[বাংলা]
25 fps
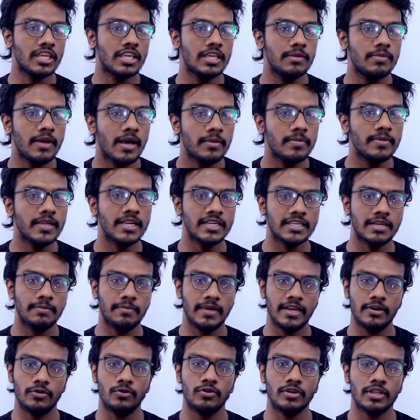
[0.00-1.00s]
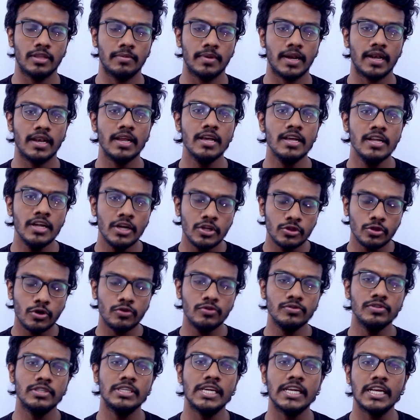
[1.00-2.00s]
কিভাবে এটা বের করতে পারলা
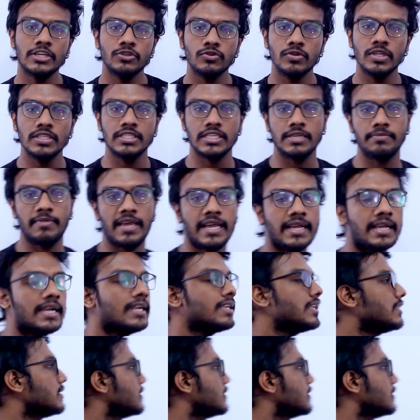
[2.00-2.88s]
তখন সে আসলে যে ব্যাখ্যাটা